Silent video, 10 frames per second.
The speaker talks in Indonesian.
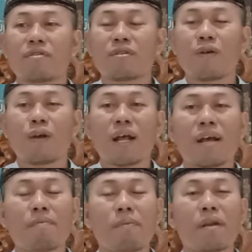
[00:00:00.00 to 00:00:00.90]

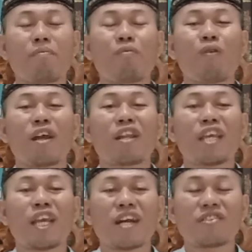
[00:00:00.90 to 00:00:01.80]
seorang perempuan
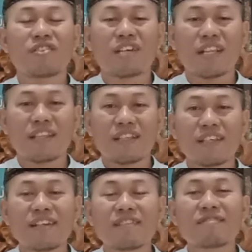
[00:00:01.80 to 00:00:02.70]
yang
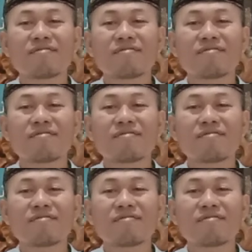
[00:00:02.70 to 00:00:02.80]
cantik,